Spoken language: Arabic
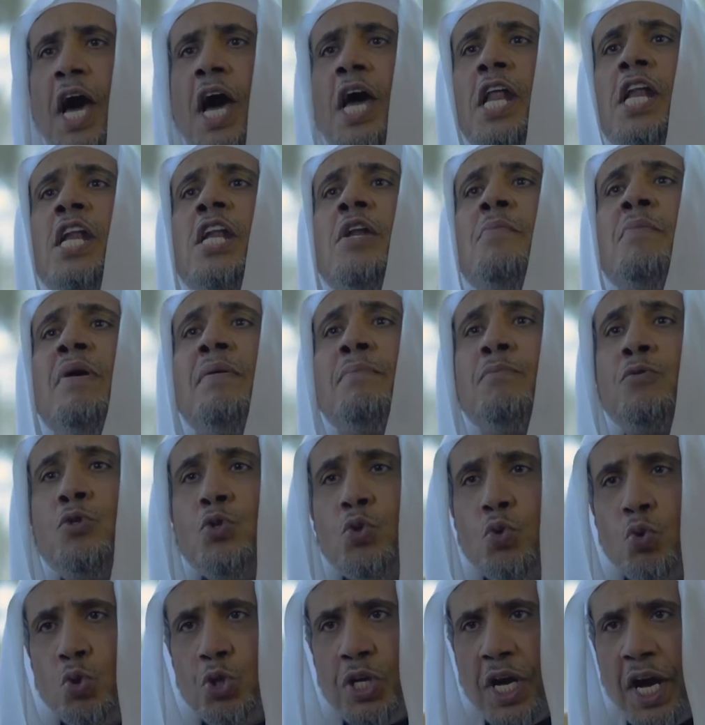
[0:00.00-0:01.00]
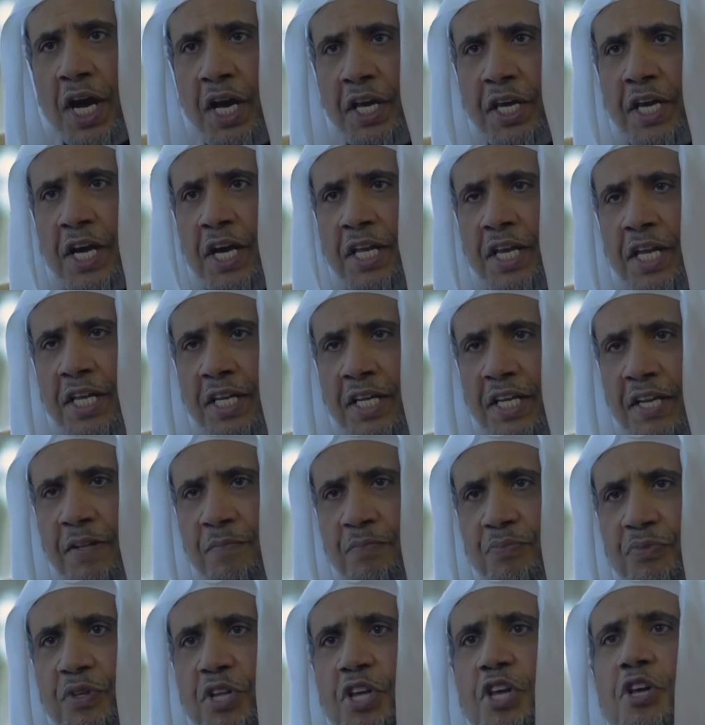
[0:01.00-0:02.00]
الممزوجة أحيانا
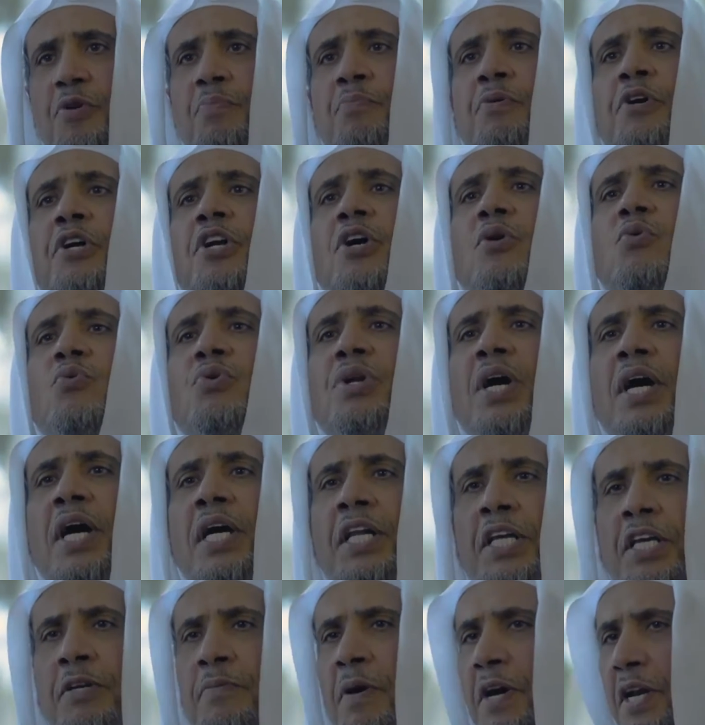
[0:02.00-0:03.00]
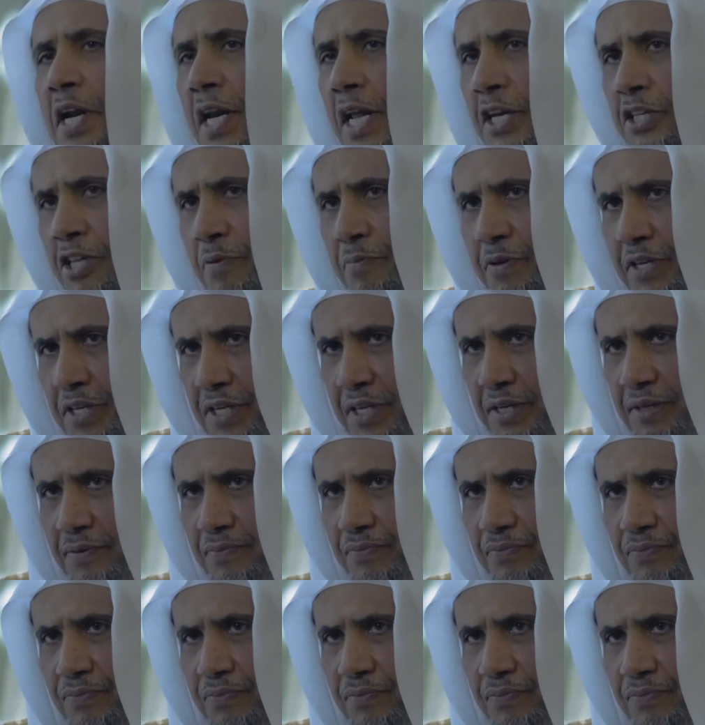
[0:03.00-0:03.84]
برونق العبارة الأدبية